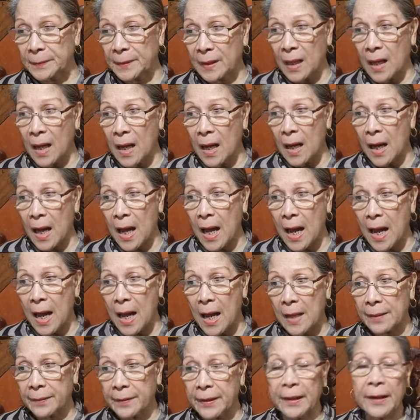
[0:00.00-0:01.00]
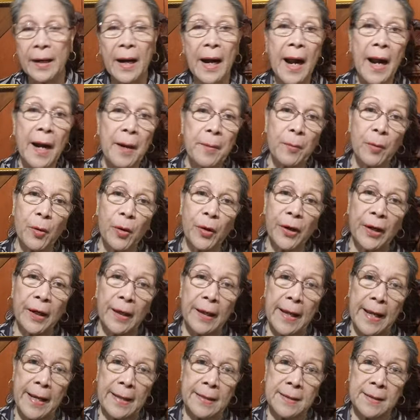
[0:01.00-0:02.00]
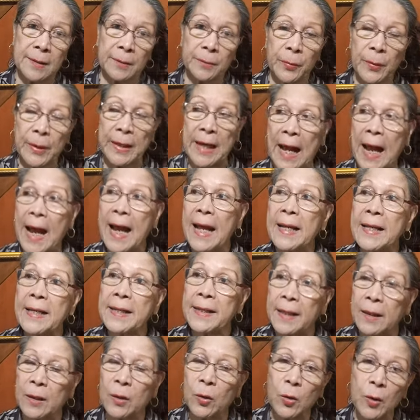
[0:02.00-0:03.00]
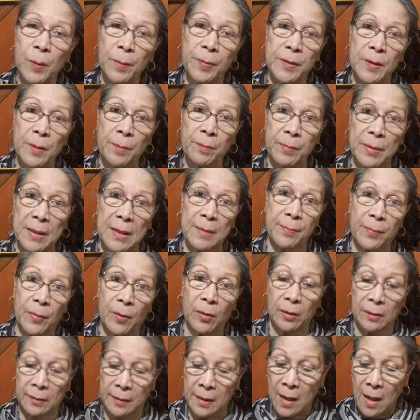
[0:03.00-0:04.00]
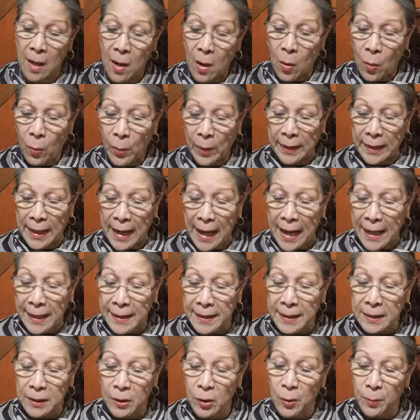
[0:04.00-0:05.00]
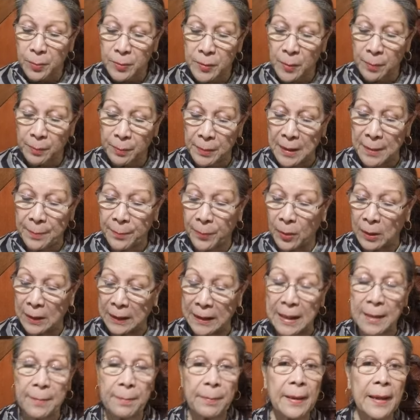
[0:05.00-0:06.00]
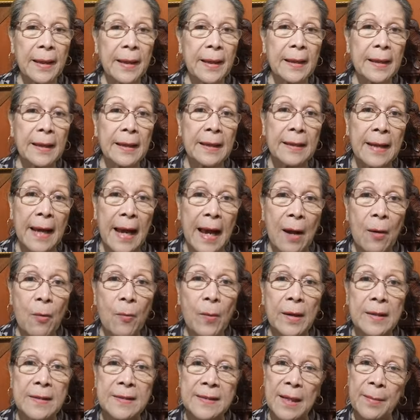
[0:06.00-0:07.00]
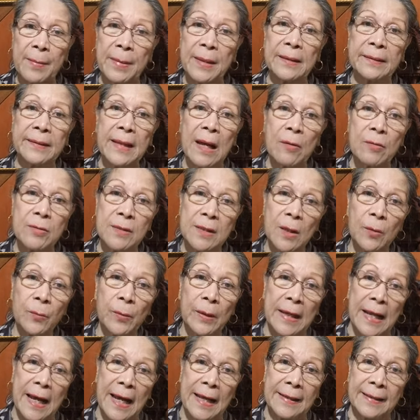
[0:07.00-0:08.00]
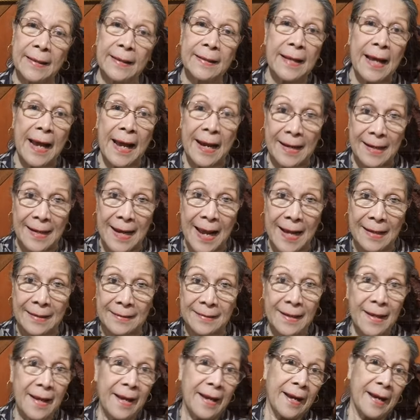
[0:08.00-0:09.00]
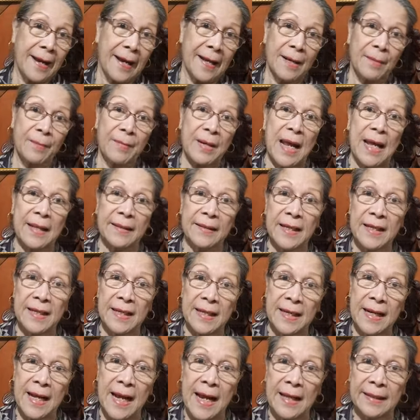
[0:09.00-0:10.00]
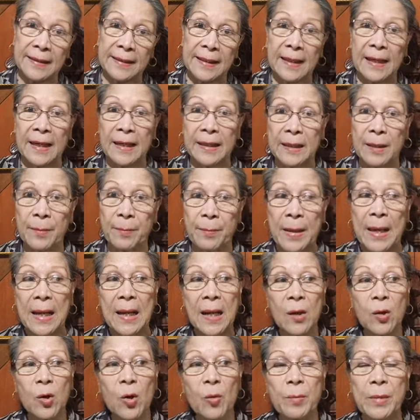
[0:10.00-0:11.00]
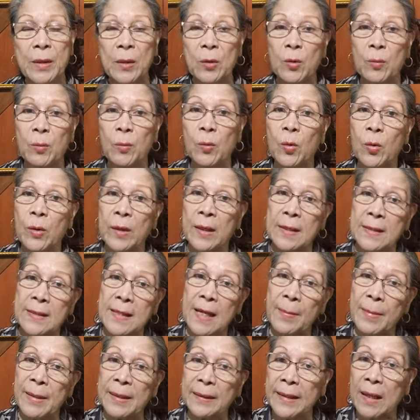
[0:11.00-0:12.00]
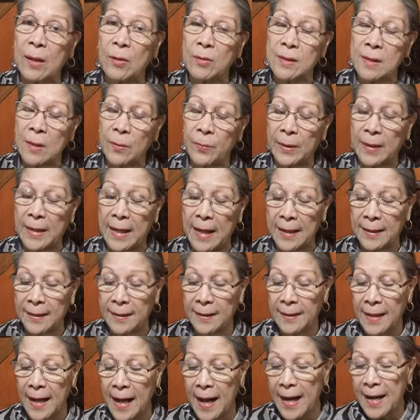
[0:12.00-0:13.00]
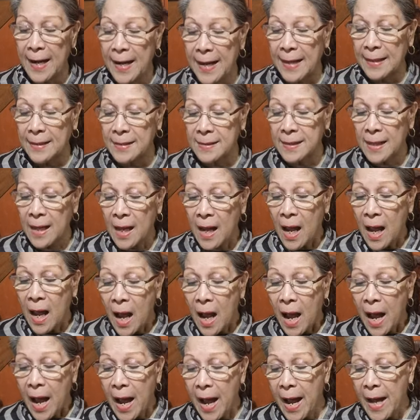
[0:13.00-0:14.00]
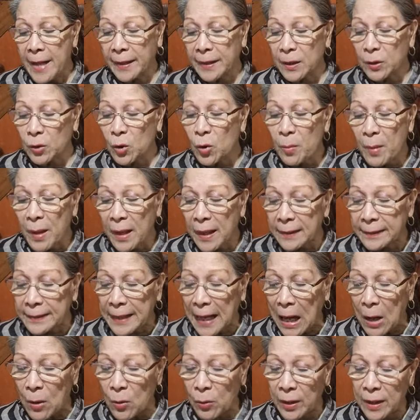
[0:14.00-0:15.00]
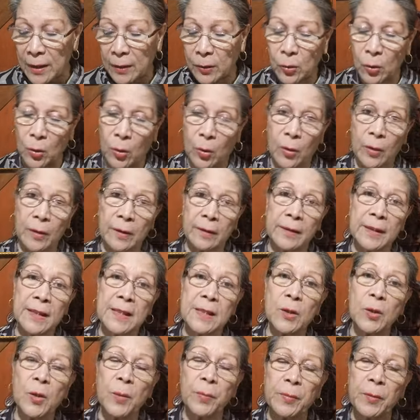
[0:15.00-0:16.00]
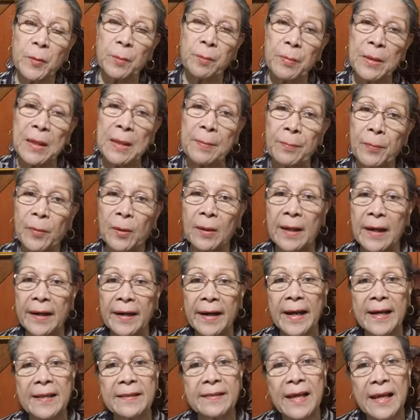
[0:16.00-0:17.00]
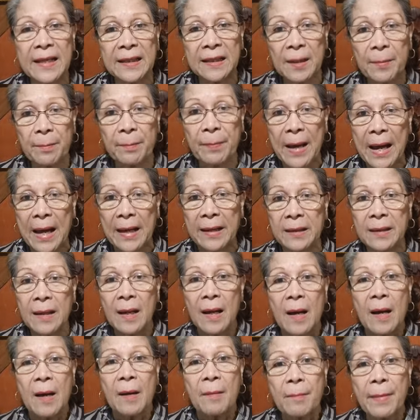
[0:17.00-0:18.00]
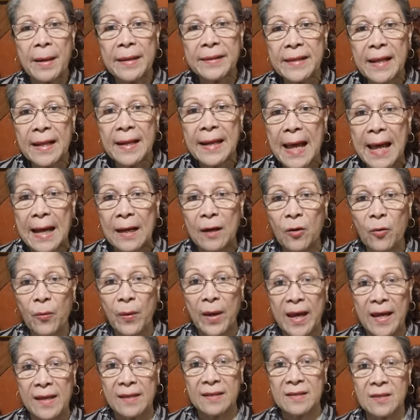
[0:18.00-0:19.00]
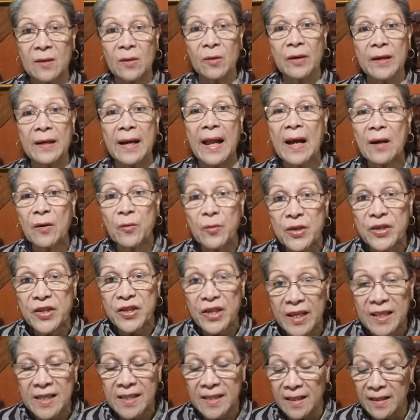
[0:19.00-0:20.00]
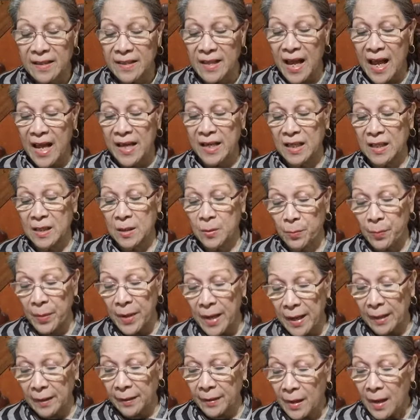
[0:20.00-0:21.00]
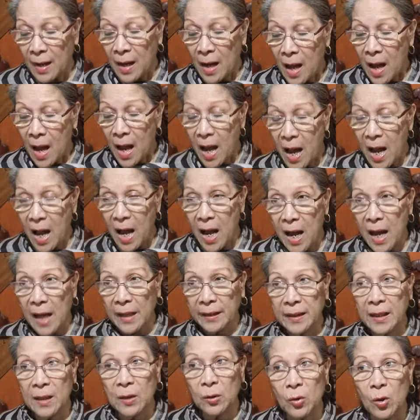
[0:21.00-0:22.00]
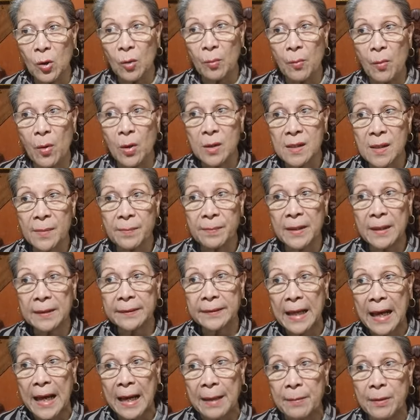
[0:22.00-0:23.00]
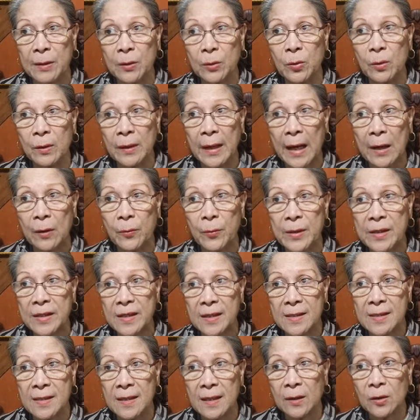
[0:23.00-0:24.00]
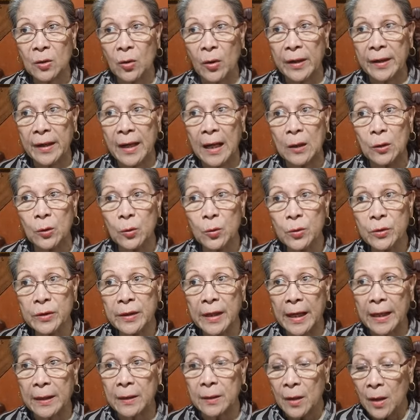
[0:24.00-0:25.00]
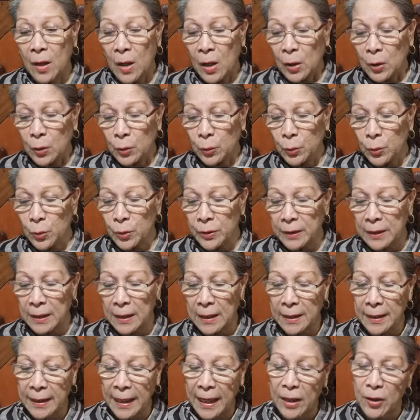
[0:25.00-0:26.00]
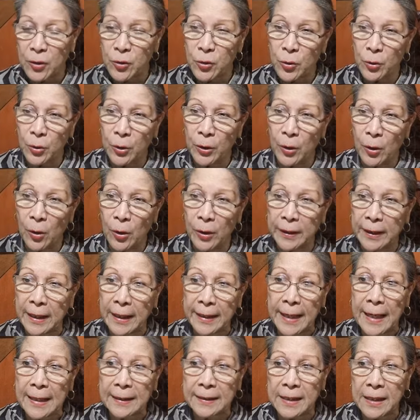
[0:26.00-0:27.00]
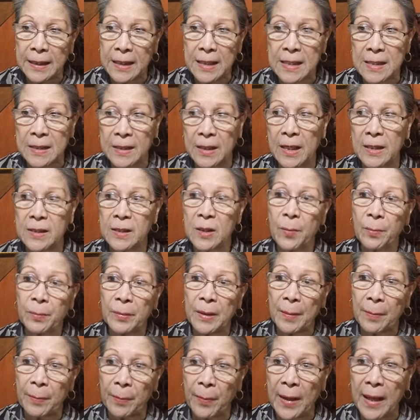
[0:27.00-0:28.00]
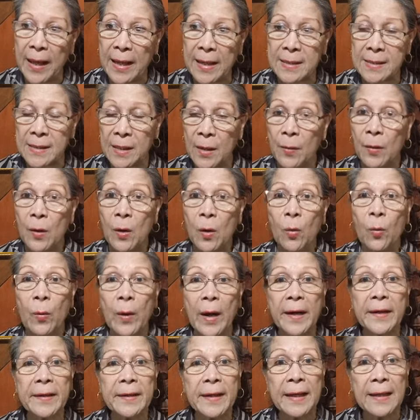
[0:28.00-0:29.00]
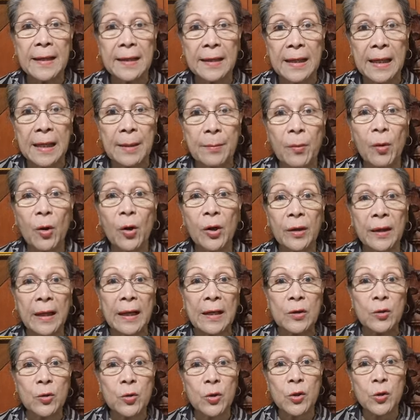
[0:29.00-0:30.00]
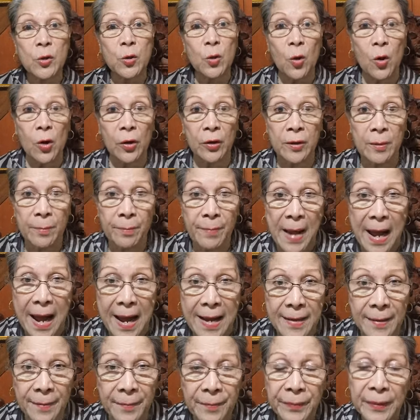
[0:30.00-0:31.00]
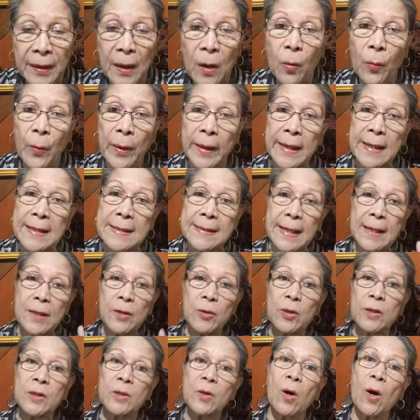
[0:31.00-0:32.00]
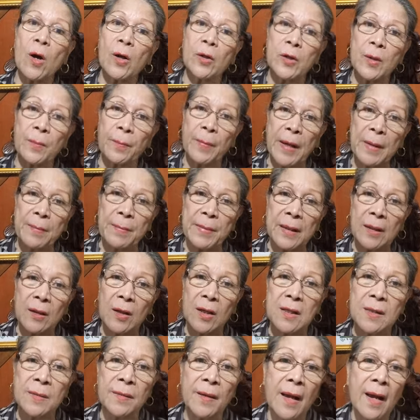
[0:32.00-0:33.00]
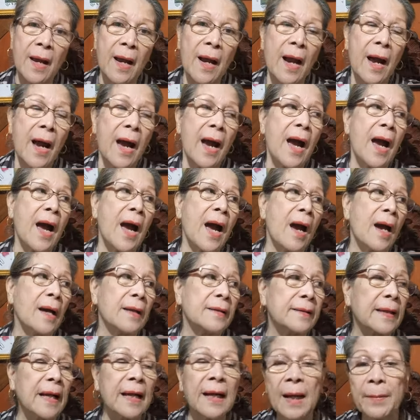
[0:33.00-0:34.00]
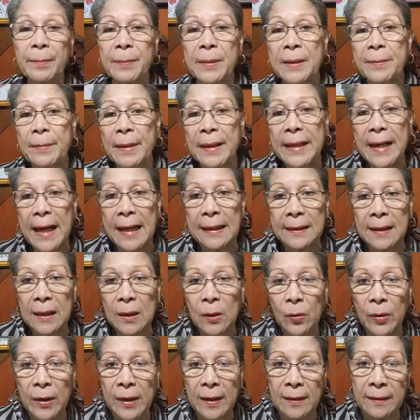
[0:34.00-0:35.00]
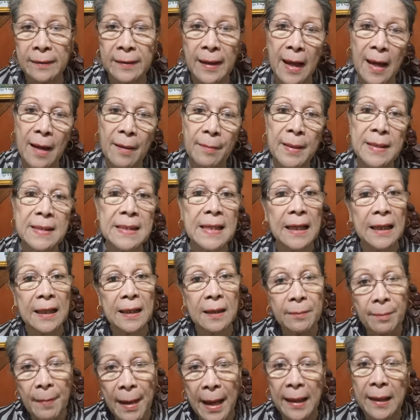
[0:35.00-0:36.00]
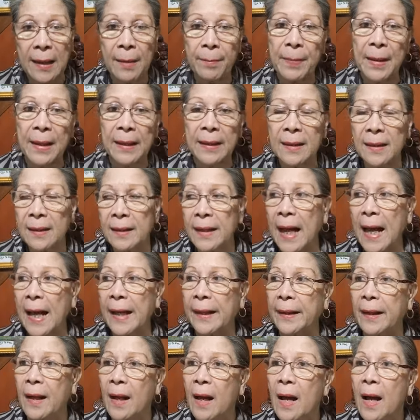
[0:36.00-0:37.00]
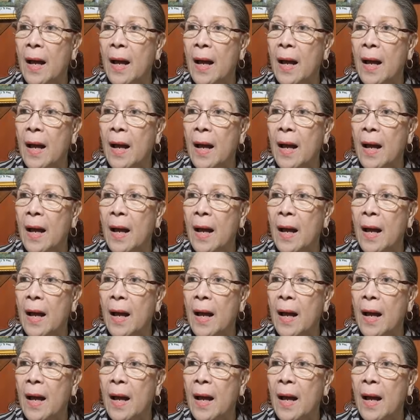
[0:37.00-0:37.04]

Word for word: ang uh, there are more or less 100 groups of people. 100 groups of people living in our 7,100 islands. Alam natin yan ang ating archipelago, binubuo ng 7,100 islands. At itong mga taong ito, this group of people are identified by the language or languages that they speak. Uh, at ito, most of the time, itong languages na ito are alluded to the nature or characteristics of the place where they live or they used to occupy. When I say used to occupy because uh, tanggapin man natin o hindi, masakit man, napakinggan